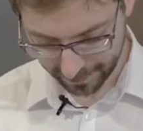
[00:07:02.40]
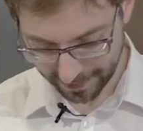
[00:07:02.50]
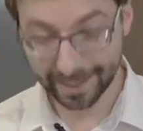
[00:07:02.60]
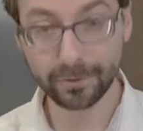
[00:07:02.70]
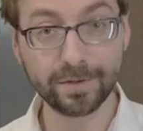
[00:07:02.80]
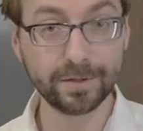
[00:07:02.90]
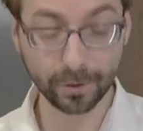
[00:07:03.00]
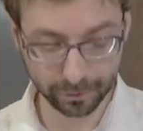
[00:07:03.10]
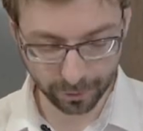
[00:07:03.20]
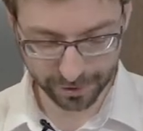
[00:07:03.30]
j'ai un
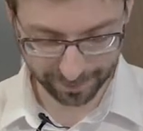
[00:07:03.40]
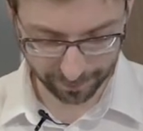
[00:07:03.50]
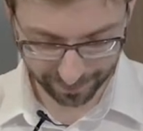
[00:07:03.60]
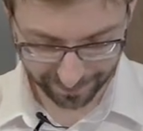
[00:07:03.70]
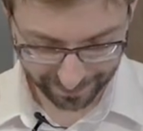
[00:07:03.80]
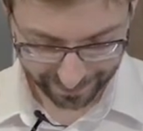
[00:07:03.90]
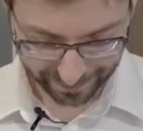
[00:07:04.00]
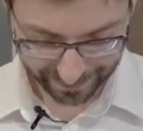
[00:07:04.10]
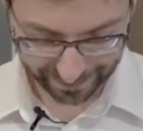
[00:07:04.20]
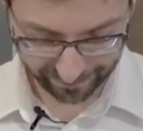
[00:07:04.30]
adoucisseur d'eau chez moi
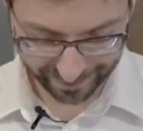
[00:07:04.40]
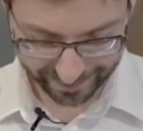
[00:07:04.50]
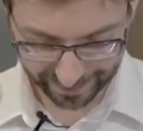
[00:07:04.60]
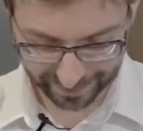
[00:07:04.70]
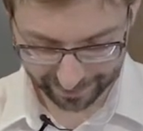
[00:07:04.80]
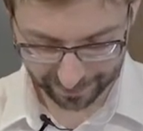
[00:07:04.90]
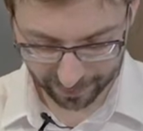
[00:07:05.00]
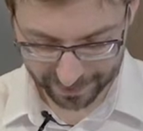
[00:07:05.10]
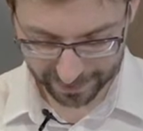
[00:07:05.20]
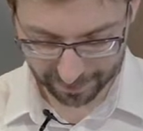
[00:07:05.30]
qui avait été,
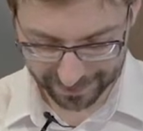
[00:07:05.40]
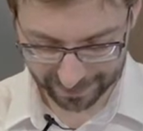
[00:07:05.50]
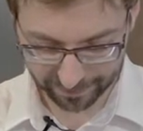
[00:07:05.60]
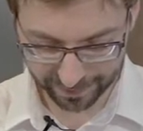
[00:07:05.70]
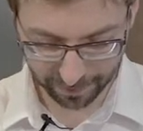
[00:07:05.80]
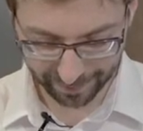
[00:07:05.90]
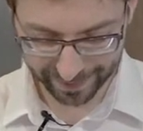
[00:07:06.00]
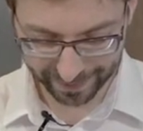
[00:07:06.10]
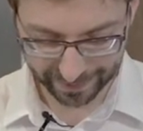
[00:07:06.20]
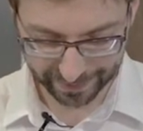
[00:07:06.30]
quand j'ai commencé la vidéo, mal
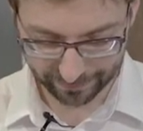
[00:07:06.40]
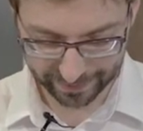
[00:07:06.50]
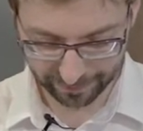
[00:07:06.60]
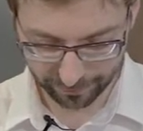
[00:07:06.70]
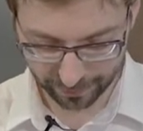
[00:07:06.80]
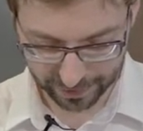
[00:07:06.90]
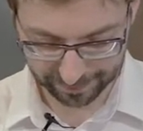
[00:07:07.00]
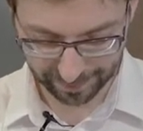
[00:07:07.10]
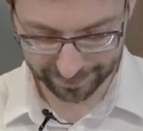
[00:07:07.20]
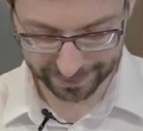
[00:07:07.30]
réglé. Vous avez vu que j'ai
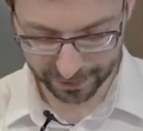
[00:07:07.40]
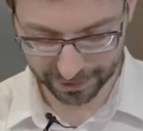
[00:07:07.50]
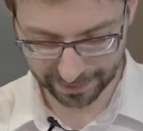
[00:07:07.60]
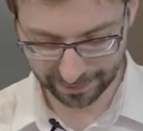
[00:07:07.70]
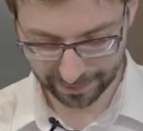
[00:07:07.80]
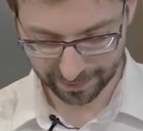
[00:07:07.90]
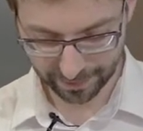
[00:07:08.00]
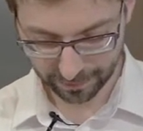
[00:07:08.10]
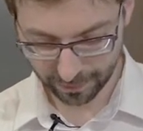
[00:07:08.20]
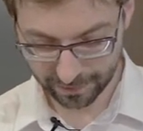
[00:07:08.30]
même taché
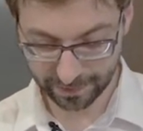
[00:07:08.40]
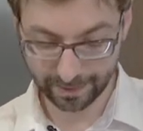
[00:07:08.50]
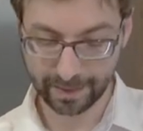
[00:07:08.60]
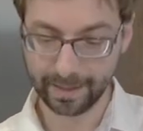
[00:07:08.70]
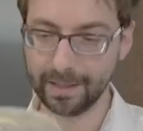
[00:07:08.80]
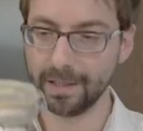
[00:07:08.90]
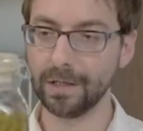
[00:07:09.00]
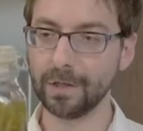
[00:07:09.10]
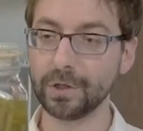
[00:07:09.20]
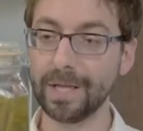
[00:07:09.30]
ceci.
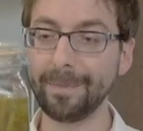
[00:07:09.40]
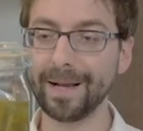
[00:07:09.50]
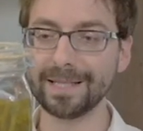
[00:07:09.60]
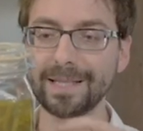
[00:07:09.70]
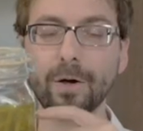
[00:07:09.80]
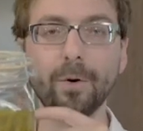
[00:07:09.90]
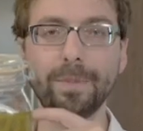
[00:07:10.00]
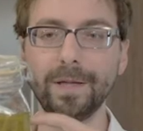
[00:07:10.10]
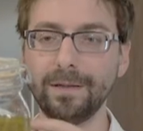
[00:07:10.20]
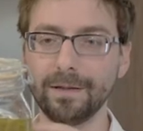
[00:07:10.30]
Je n'ai pas assez
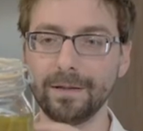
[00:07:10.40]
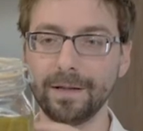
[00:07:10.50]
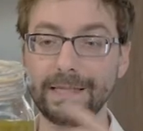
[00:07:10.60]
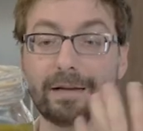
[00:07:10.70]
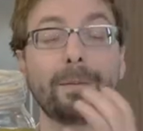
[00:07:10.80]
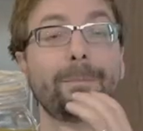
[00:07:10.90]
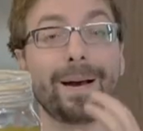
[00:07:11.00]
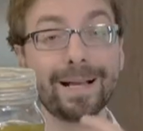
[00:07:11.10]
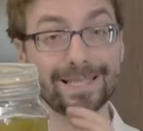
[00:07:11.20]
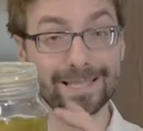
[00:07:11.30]
rempli. Il n'y avait
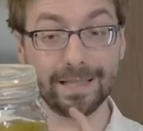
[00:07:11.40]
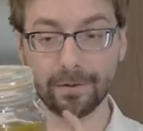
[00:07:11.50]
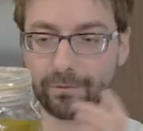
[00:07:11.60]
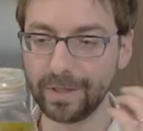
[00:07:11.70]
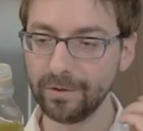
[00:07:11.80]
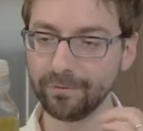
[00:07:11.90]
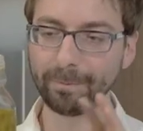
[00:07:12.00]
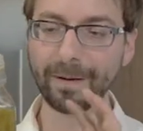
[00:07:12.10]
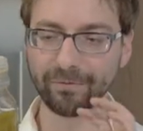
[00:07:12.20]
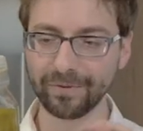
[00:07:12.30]
pas assez. Il ne faut
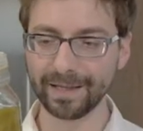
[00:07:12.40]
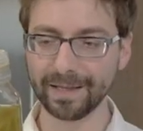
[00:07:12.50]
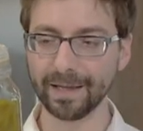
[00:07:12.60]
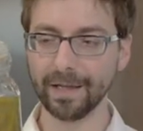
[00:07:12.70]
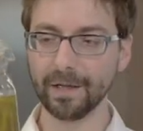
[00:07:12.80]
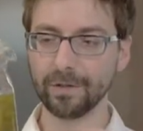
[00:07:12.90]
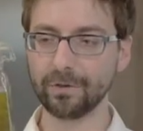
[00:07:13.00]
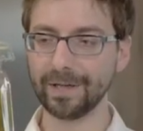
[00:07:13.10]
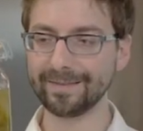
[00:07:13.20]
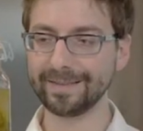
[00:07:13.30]
pas faire
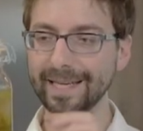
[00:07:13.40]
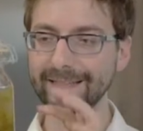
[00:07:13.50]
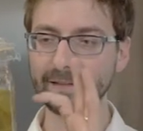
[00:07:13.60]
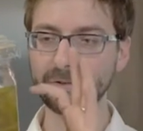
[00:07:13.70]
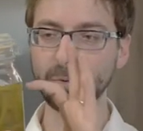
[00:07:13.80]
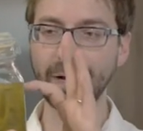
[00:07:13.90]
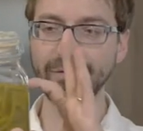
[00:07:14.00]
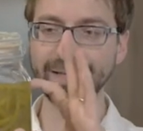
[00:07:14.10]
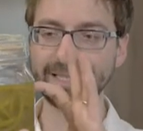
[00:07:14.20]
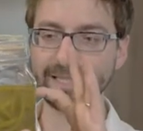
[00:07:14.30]
de la stérilisation
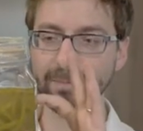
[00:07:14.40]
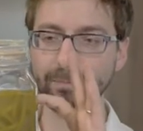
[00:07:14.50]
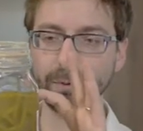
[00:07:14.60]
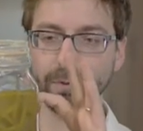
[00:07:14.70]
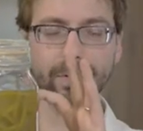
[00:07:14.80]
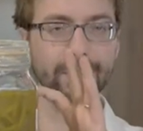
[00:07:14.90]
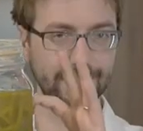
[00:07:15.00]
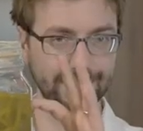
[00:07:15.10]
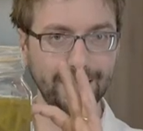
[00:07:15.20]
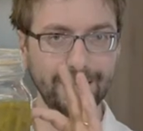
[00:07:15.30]
avec si peu
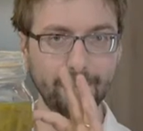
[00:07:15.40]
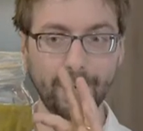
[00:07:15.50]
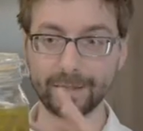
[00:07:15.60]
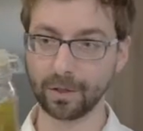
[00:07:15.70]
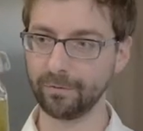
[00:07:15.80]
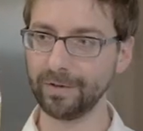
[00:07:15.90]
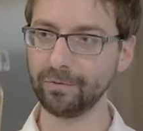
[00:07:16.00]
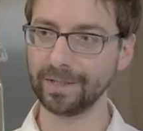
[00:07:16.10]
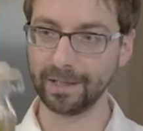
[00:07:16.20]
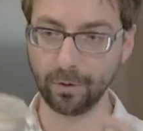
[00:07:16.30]
d'aliments intérieurs. En fait,
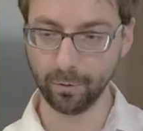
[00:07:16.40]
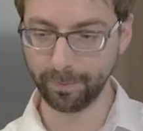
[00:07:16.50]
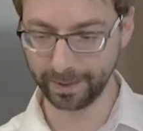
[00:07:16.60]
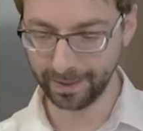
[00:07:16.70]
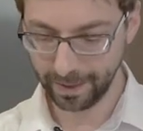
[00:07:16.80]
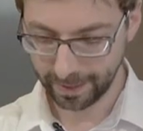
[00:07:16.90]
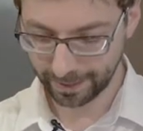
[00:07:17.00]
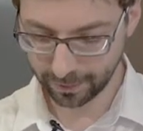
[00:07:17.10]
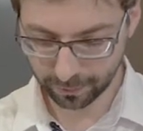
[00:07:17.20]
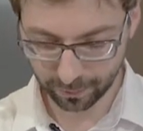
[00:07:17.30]
vous allez le louper.
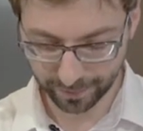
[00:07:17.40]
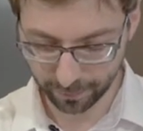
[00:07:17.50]
Et quand on va